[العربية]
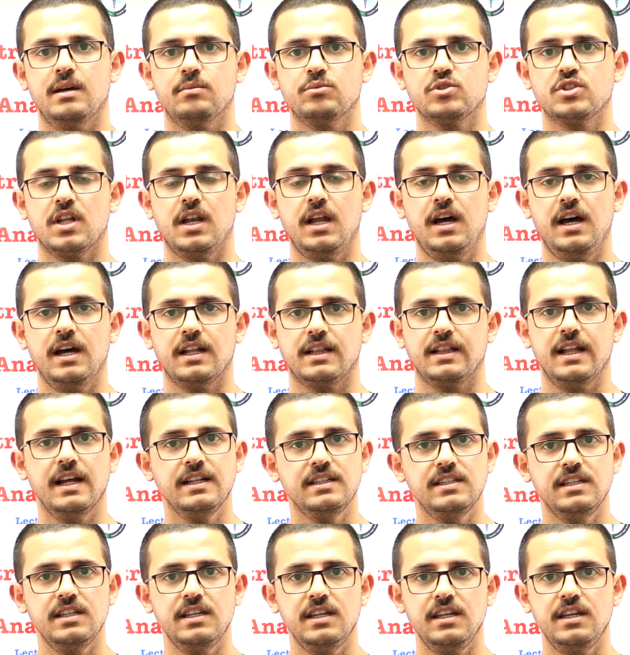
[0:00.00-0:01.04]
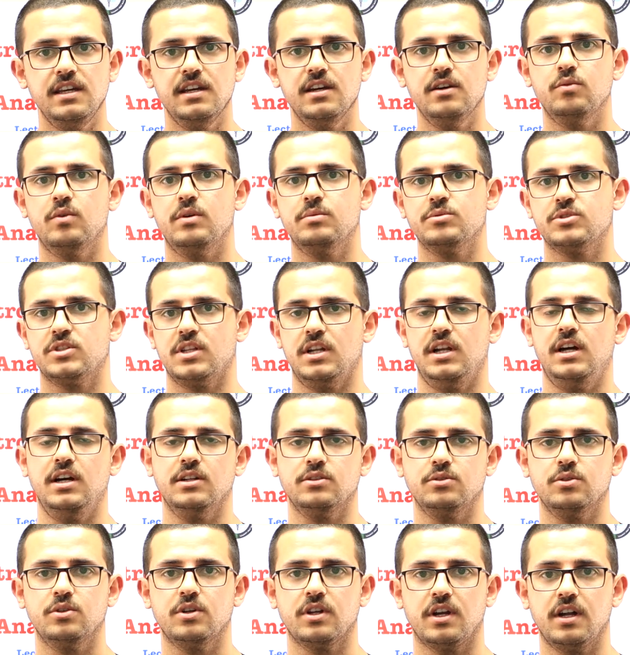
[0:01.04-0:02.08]
مصطلحات لاتينيه
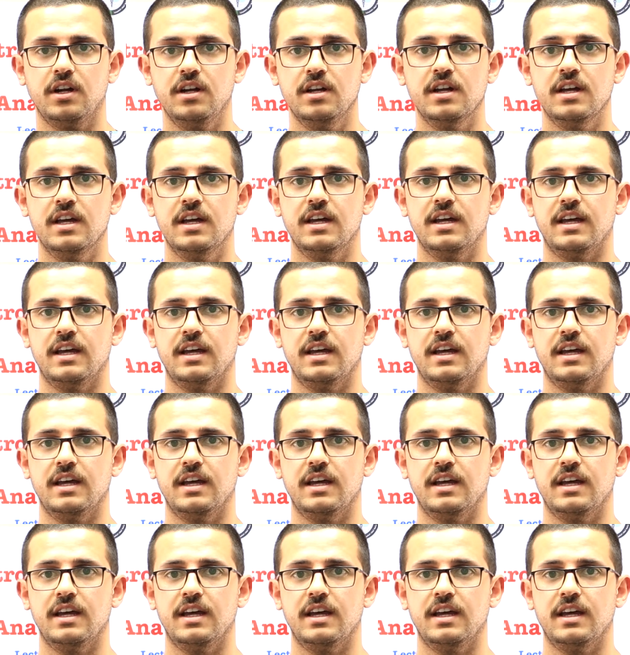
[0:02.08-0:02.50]
ومصطلحات اخرى